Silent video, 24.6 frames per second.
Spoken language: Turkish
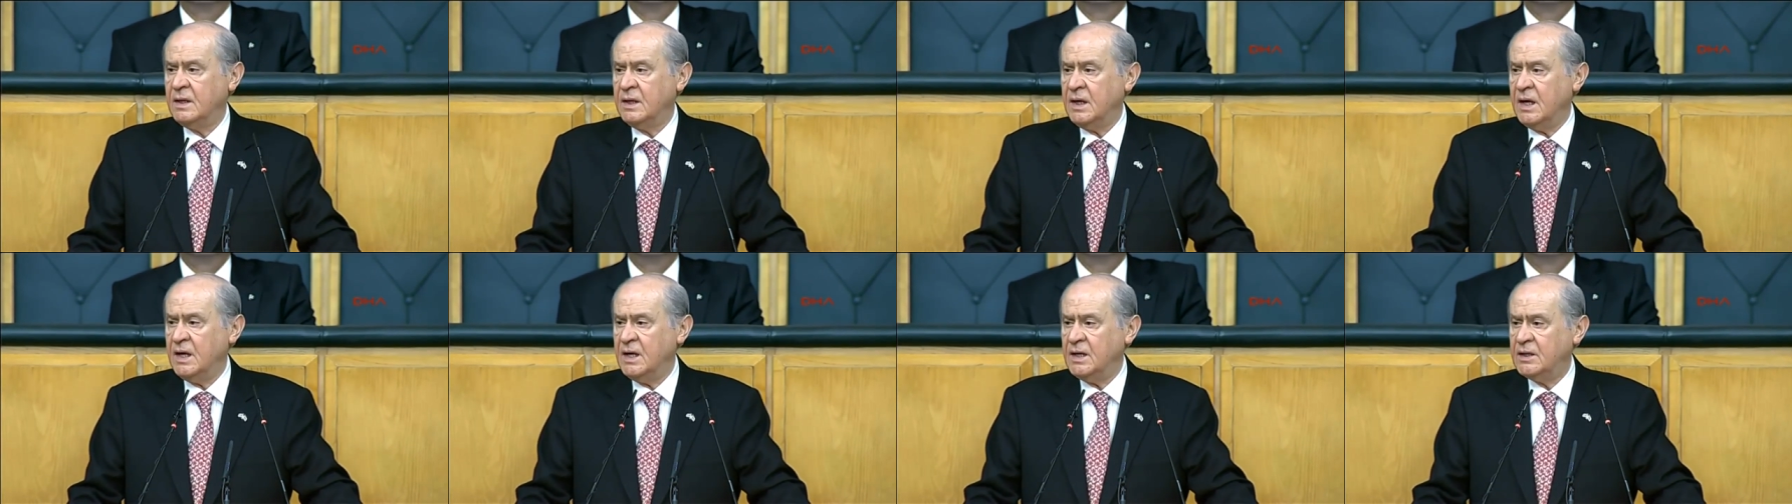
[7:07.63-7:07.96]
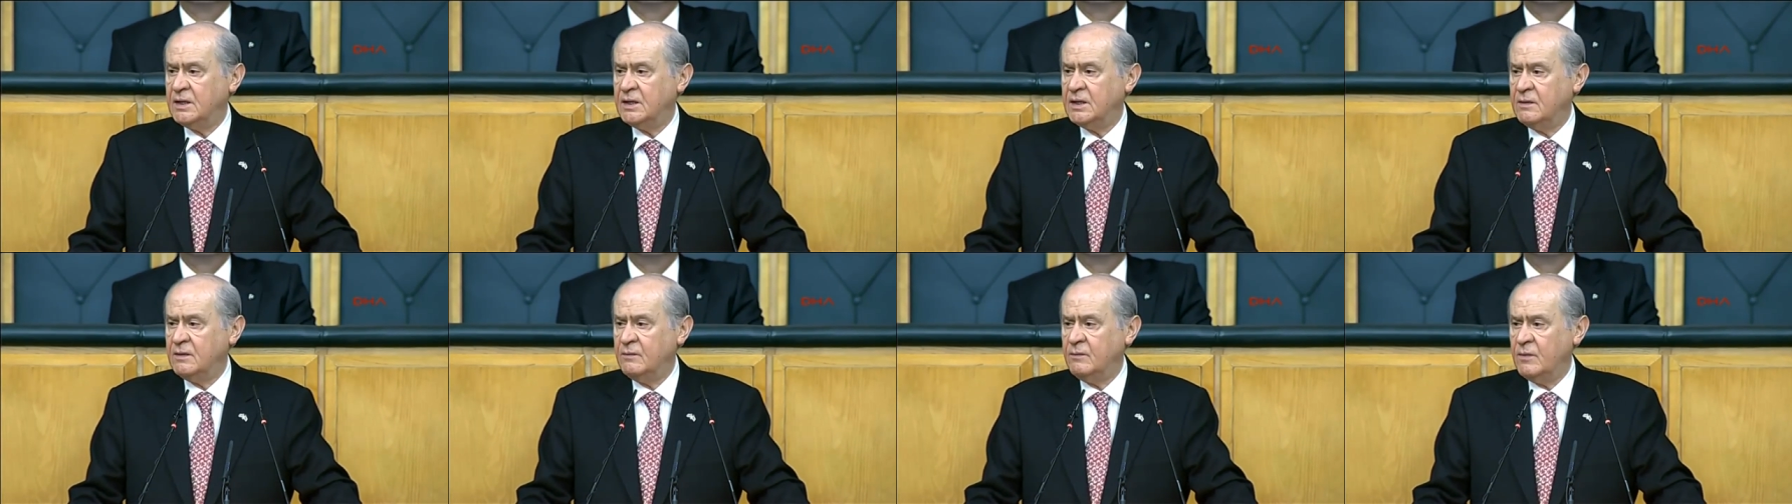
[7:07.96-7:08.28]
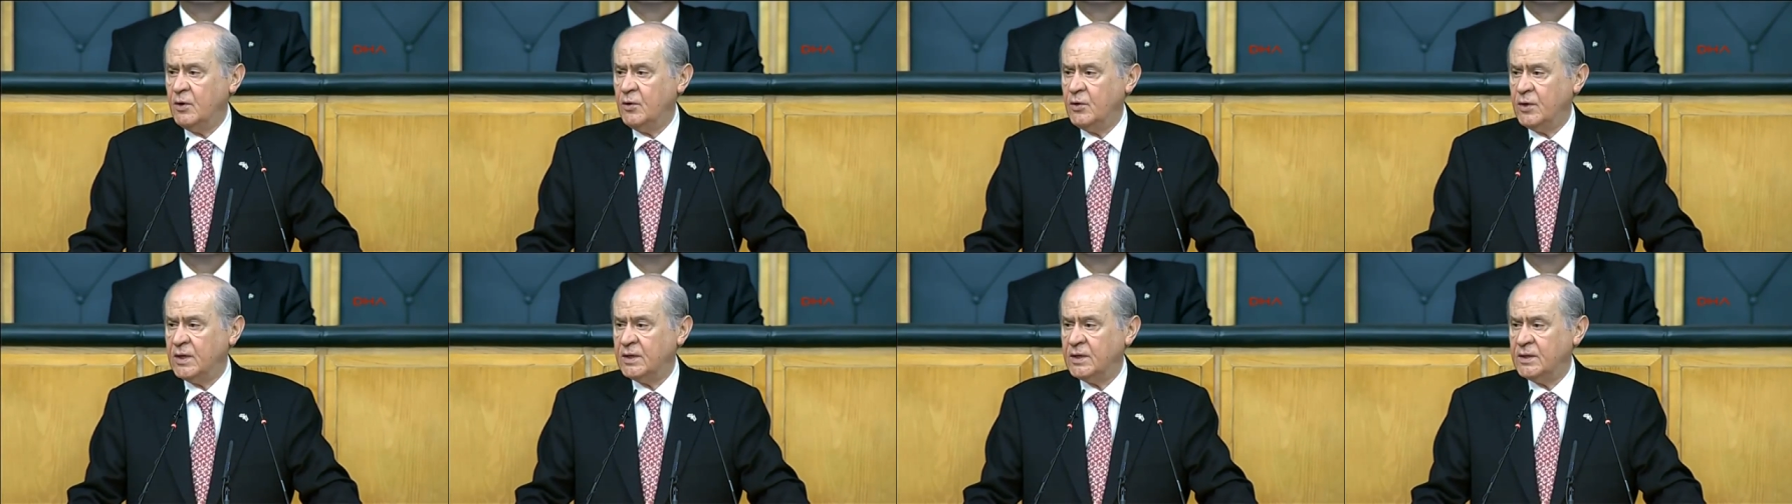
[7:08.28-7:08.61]
eğitim ve
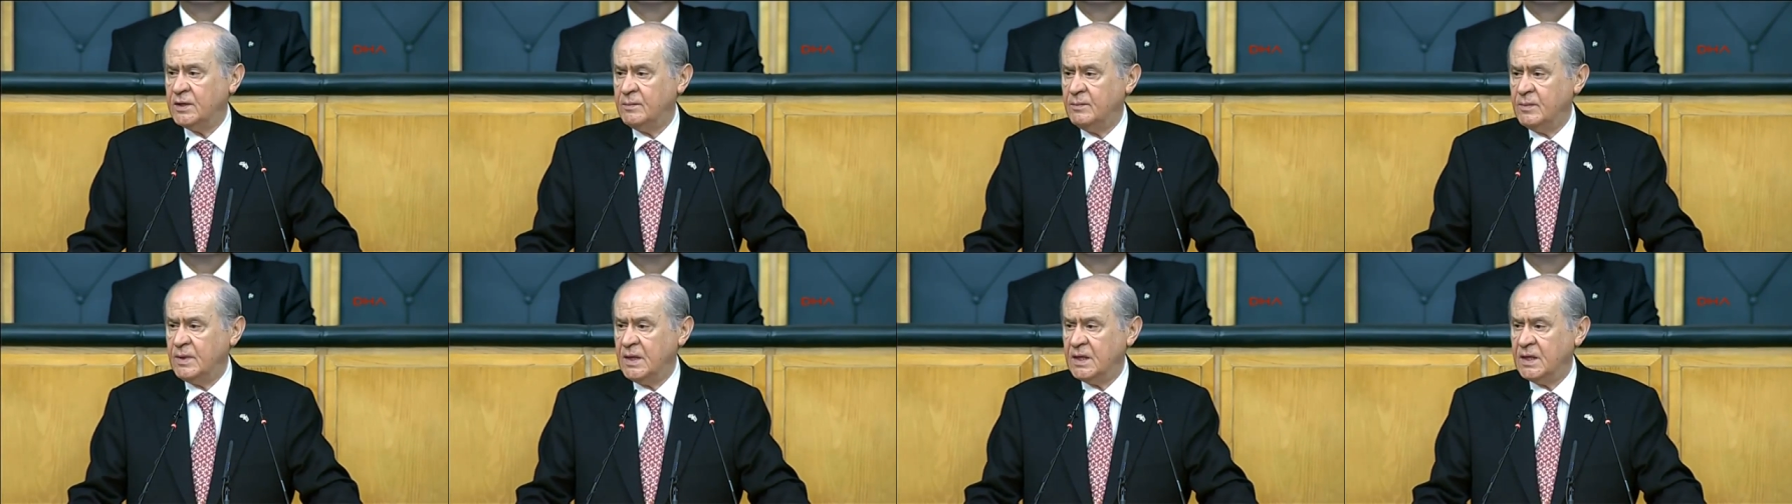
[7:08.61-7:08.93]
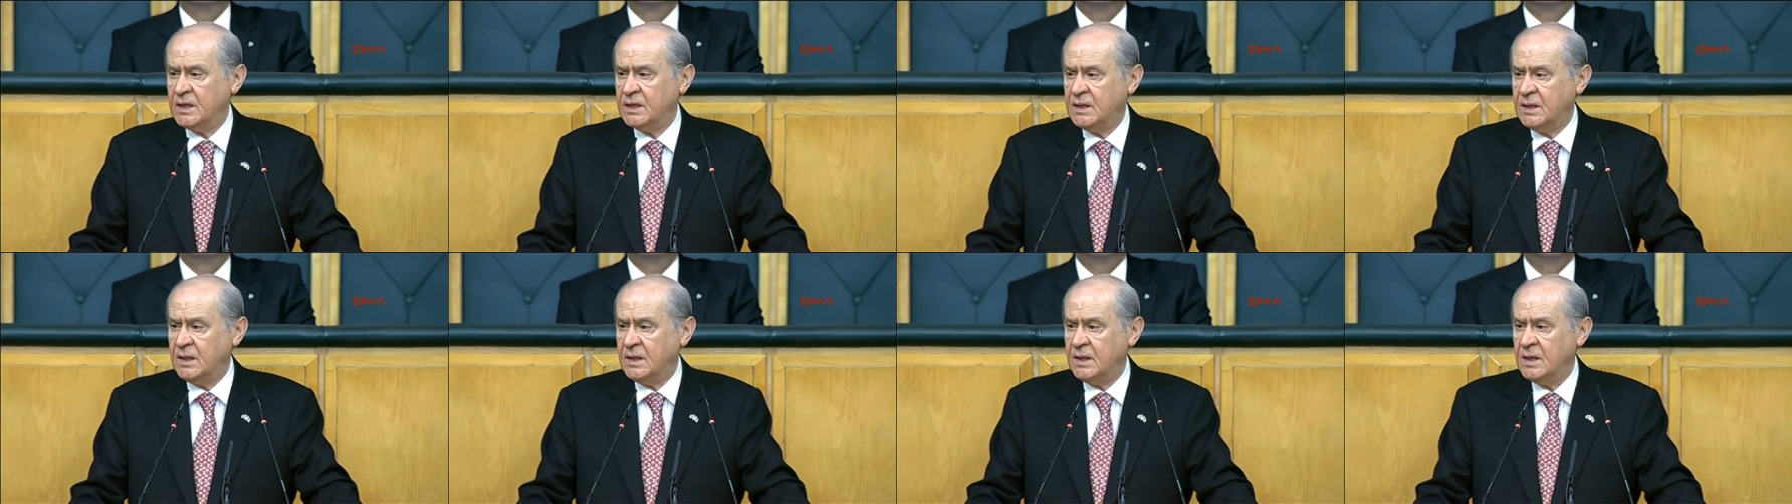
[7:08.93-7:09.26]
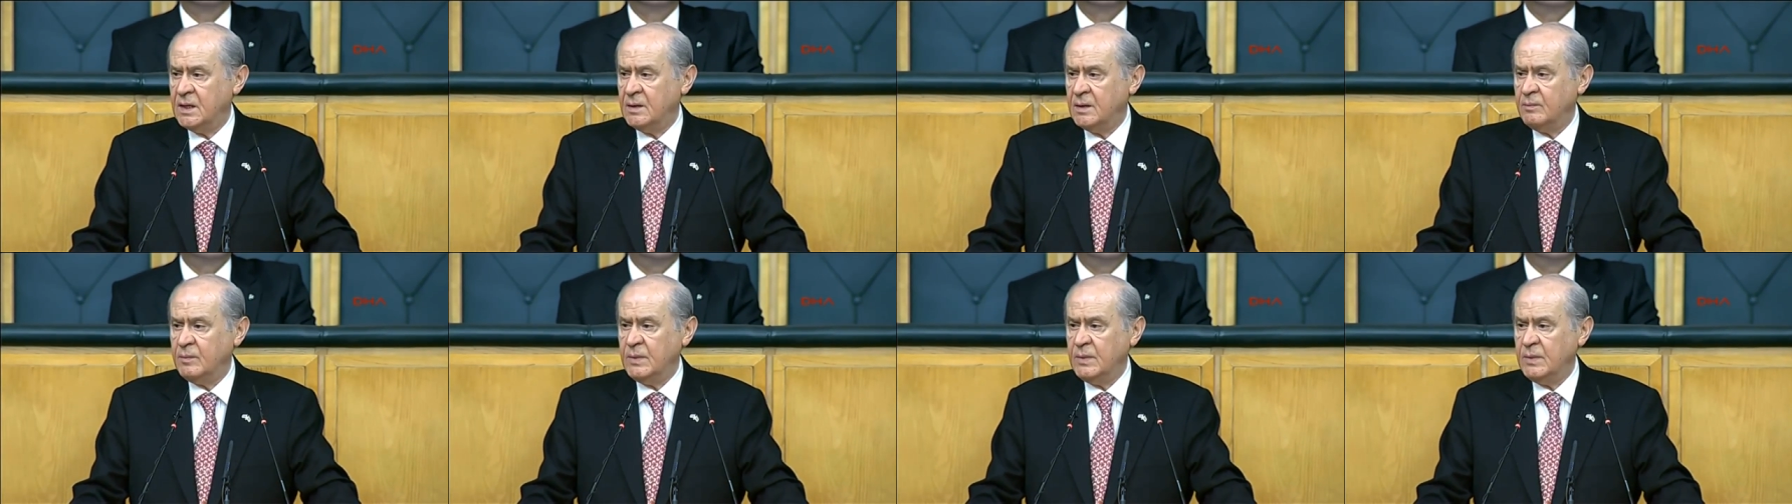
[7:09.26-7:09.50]
öğretimdeki